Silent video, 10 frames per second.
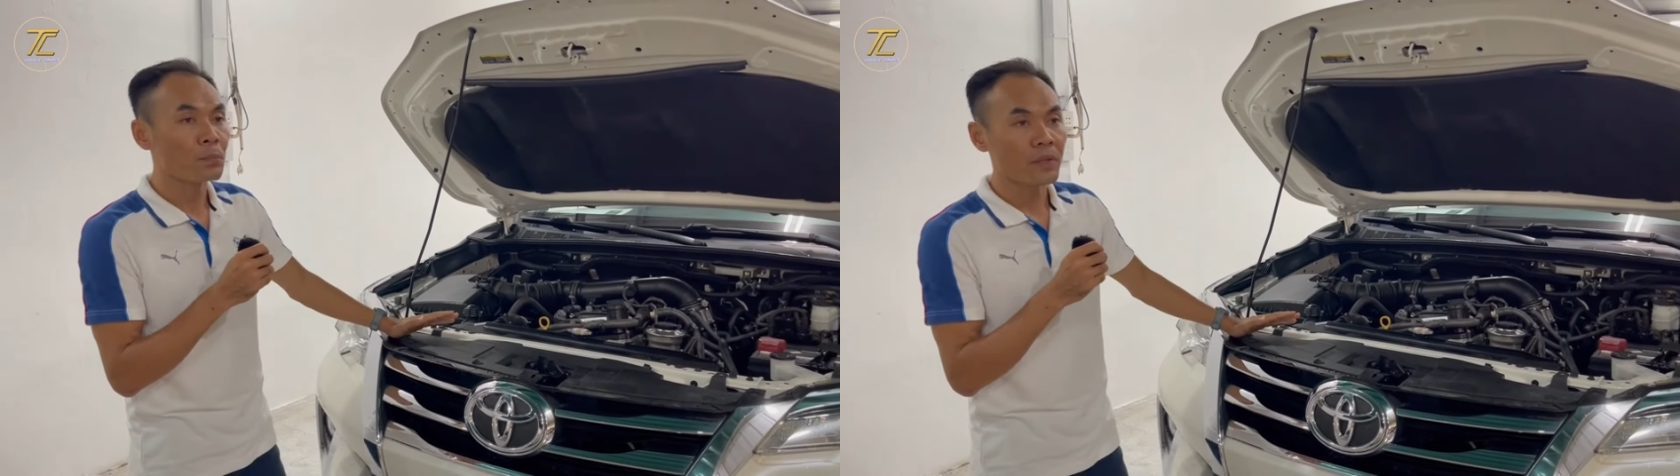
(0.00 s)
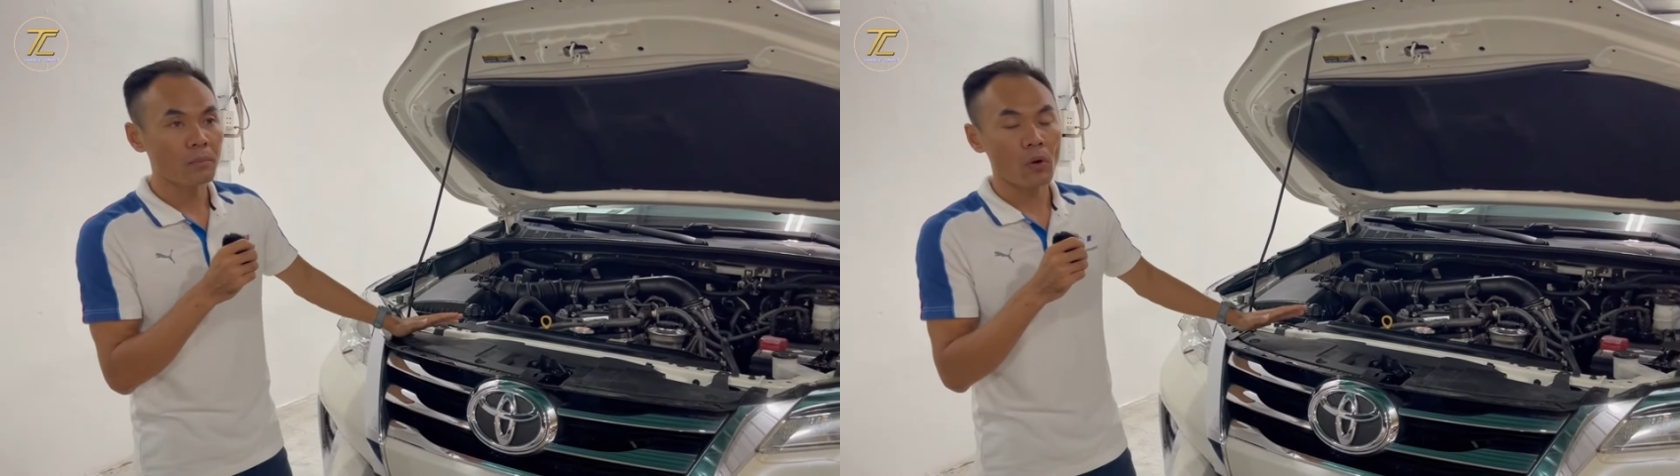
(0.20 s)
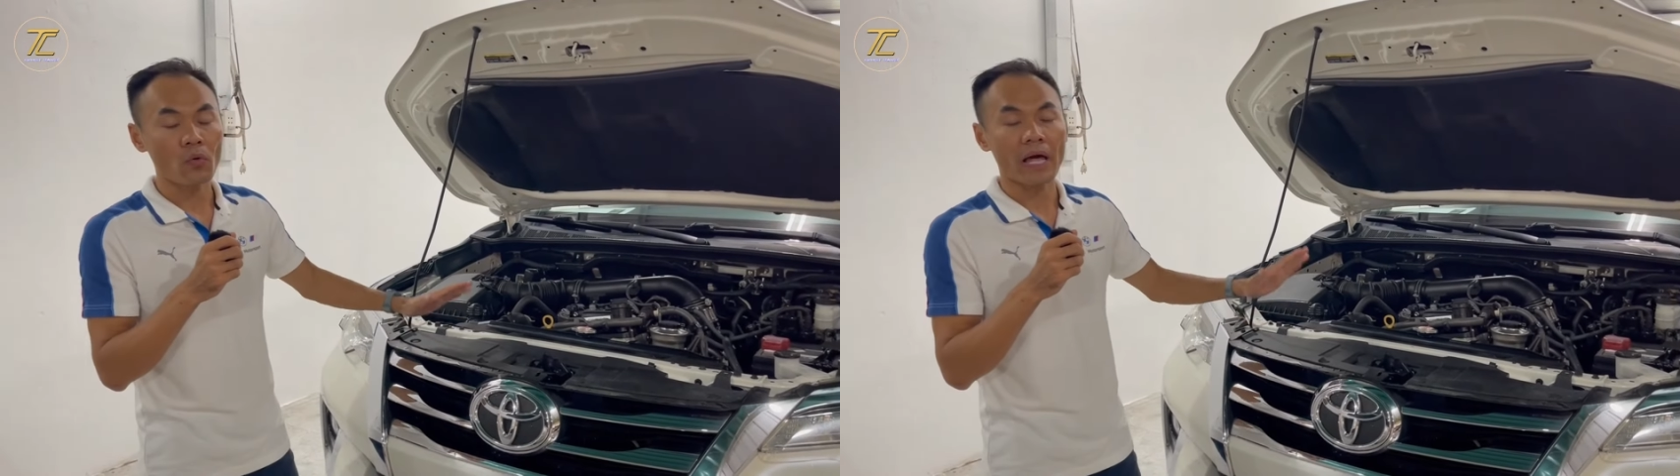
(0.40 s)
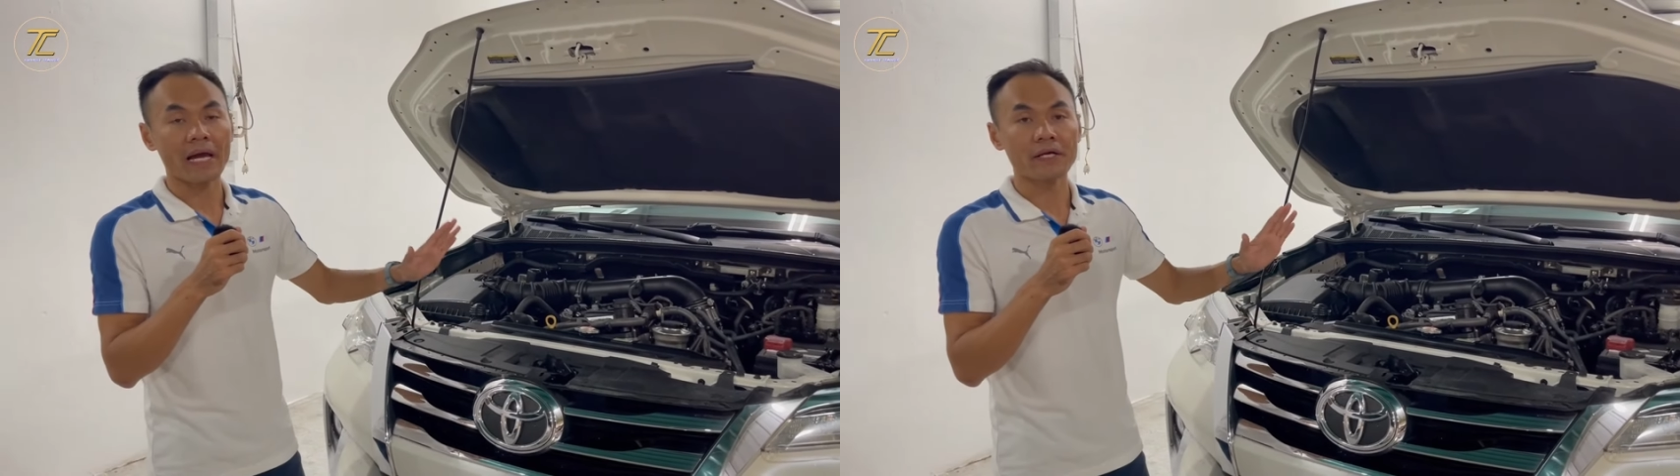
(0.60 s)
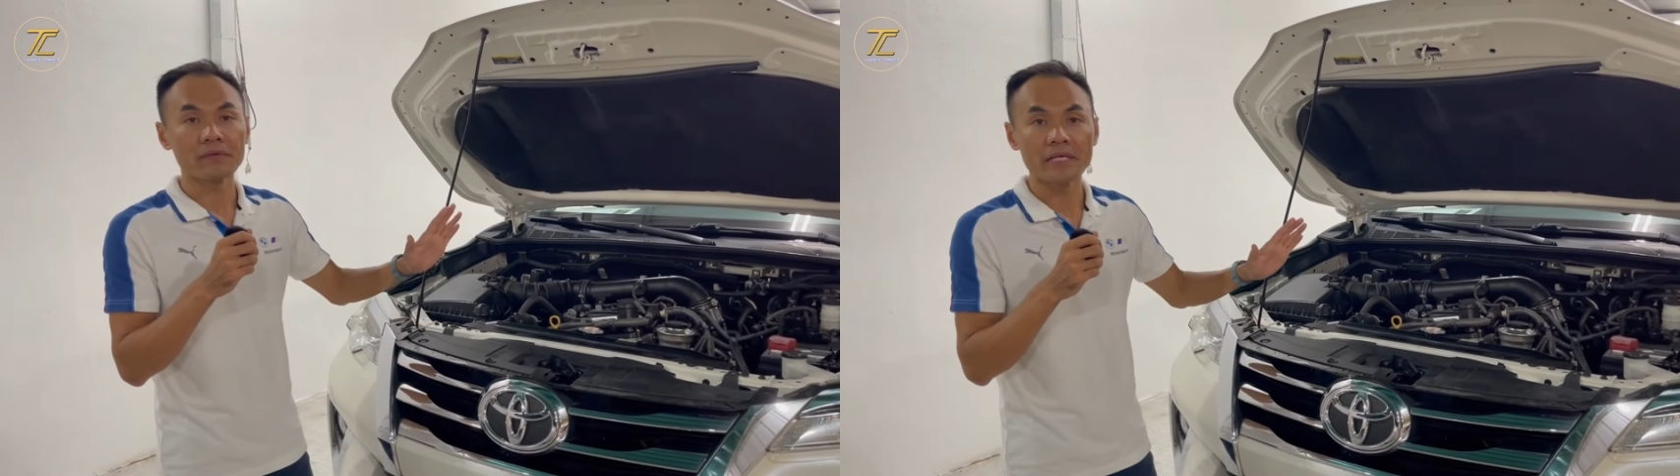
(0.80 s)
nhưng bù lại
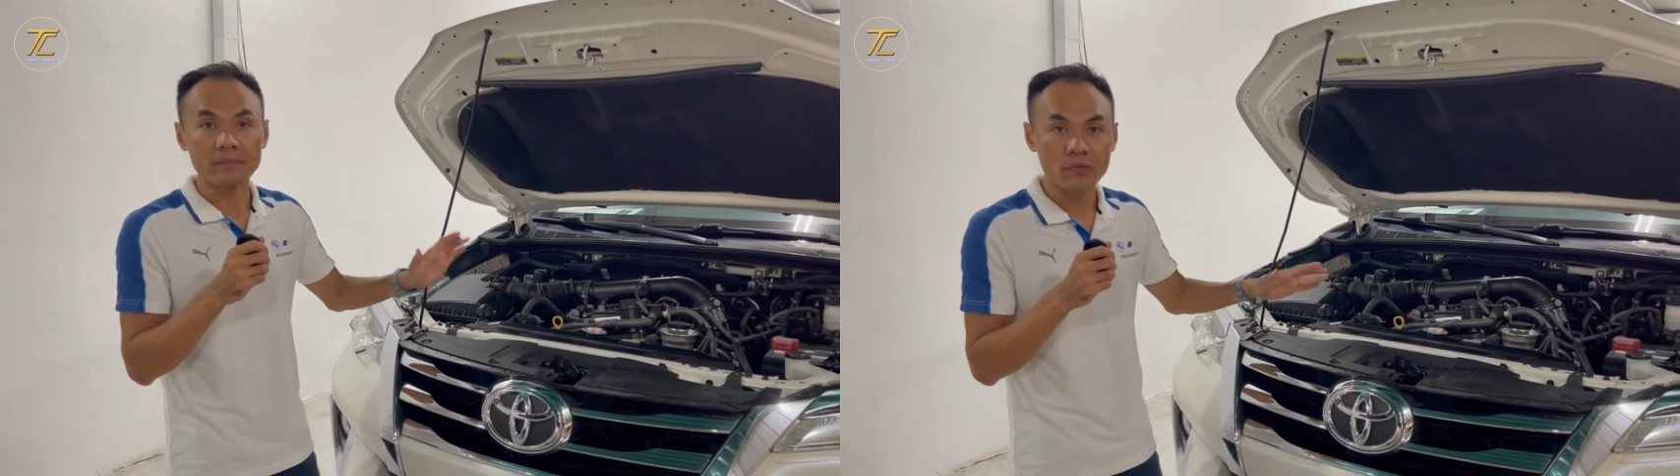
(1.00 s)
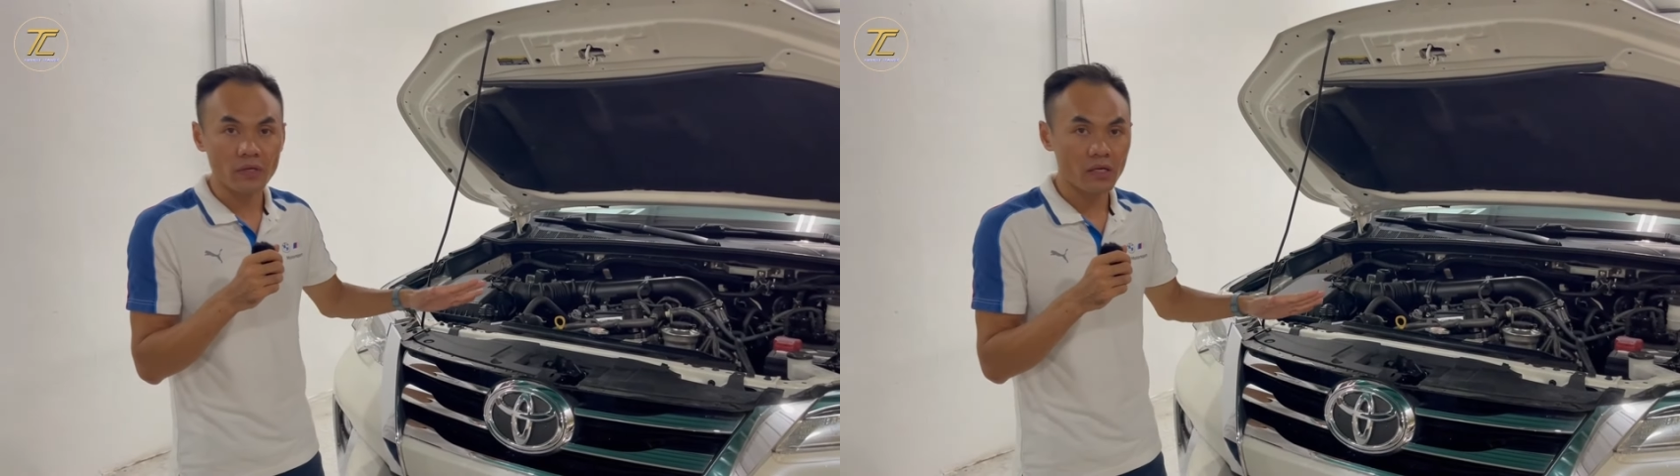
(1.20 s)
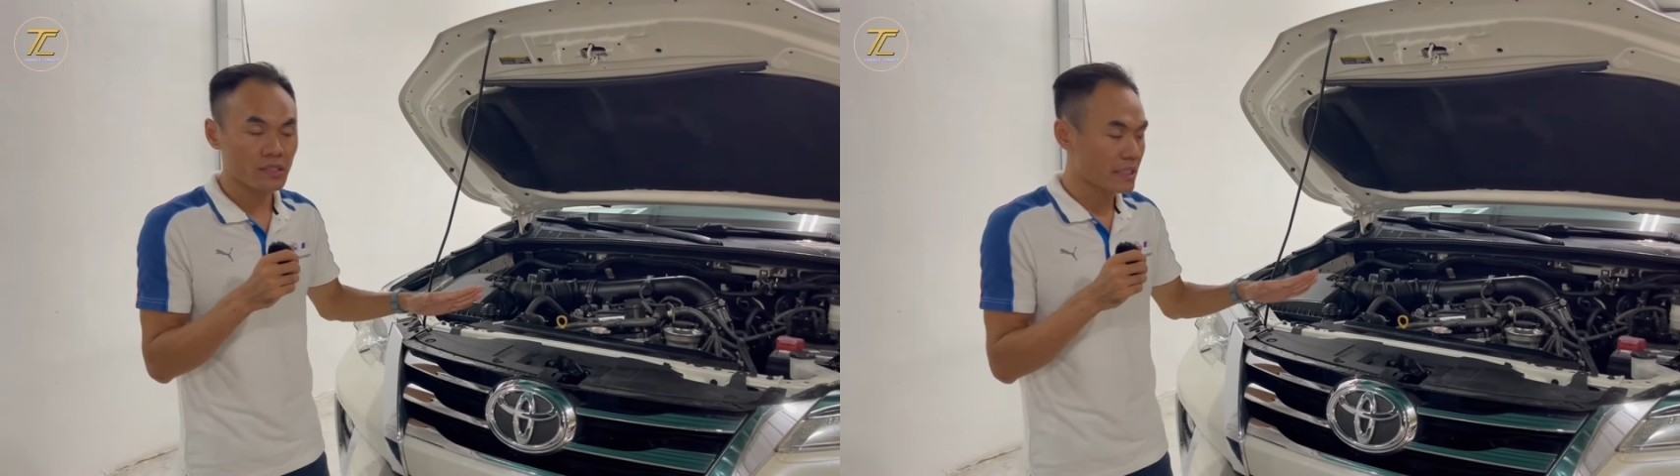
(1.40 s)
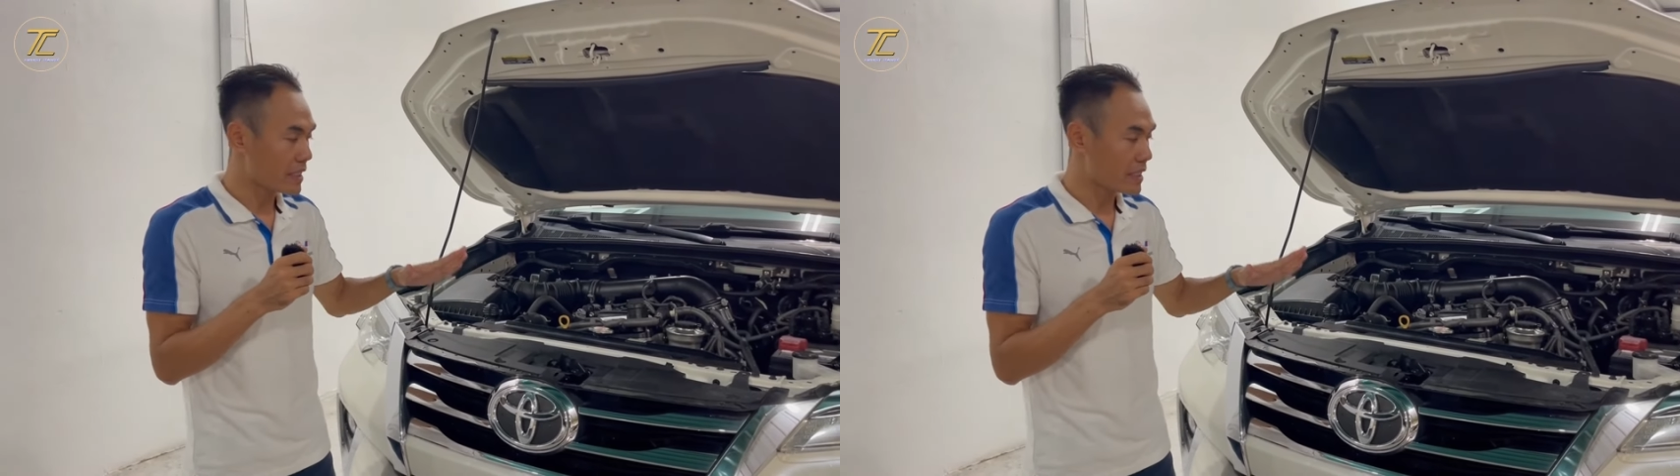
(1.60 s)
ưu điểm của nó sẽ